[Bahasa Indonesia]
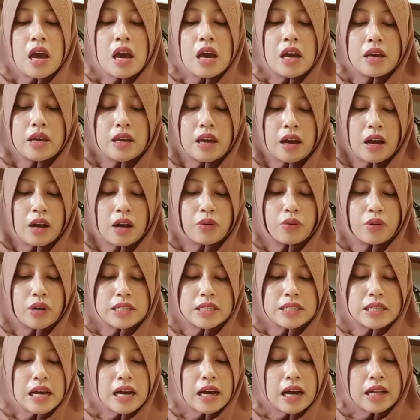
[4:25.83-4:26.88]
Yang aku
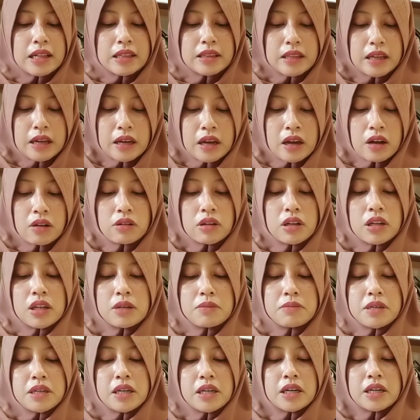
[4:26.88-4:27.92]
rasakan teh Allah
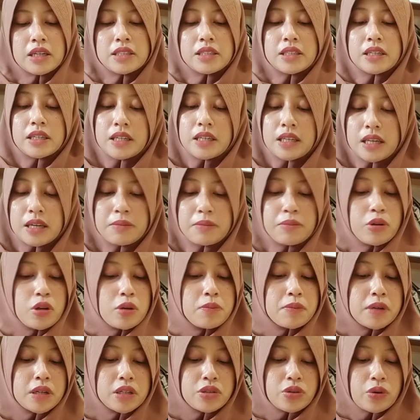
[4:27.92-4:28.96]
lebih ke rejeki
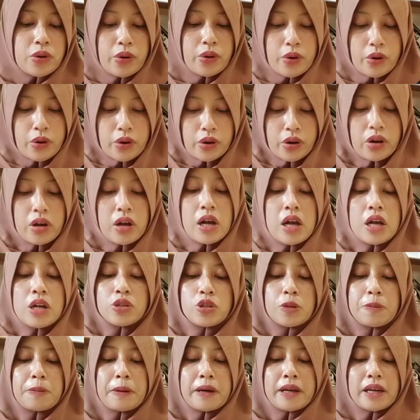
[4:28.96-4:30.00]
belum ke jodoh
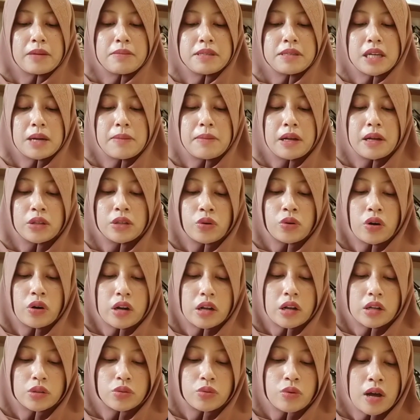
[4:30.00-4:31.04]
Supaya bisa bantu
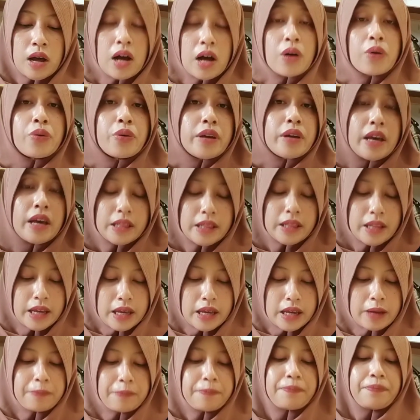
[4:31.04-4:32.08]
orang tua aku ya
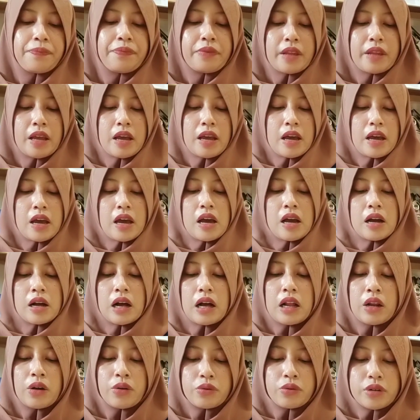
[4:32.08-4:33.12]
teh
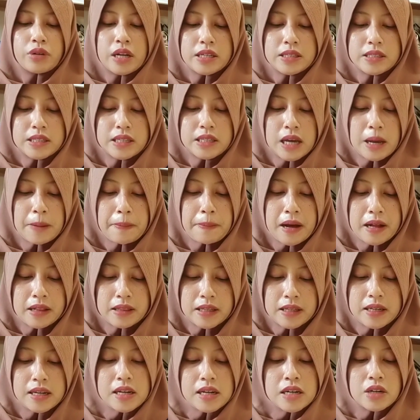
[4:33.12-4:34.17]
Kalau udah siap
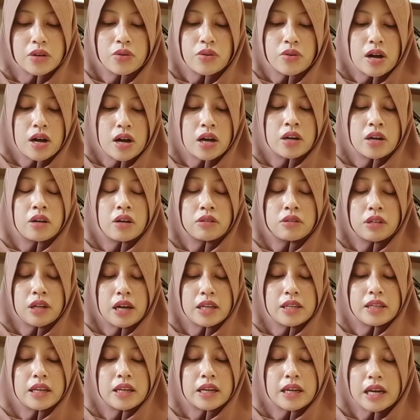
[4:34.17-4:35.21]
hati dan keuangan
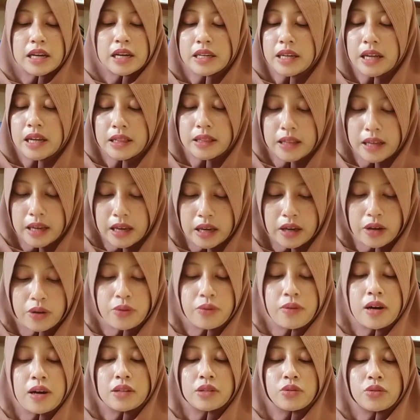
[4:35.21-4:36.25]
Allah hadirkan ya teh
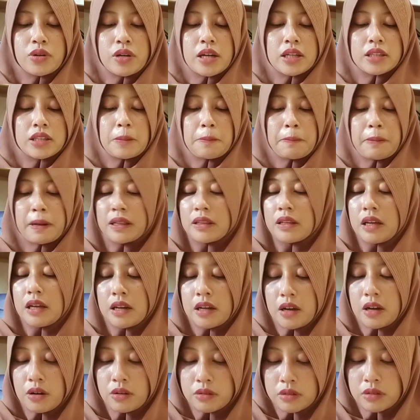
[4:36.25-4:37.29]
Waktu yang tepat
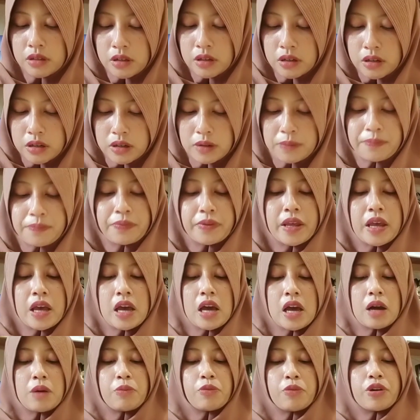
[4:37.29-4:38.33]
dari Allah
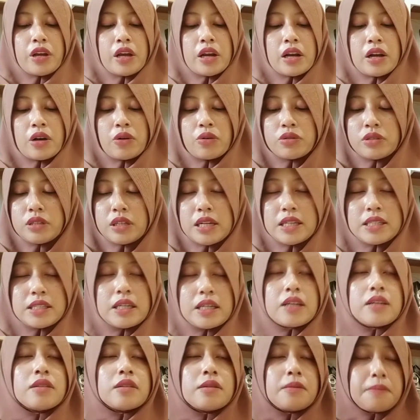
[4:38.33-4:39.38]
Kemudian aku
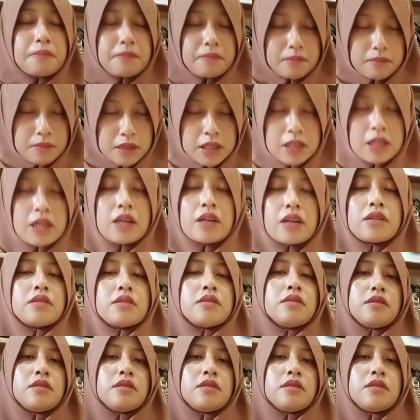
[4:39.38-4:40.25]
jelasin benar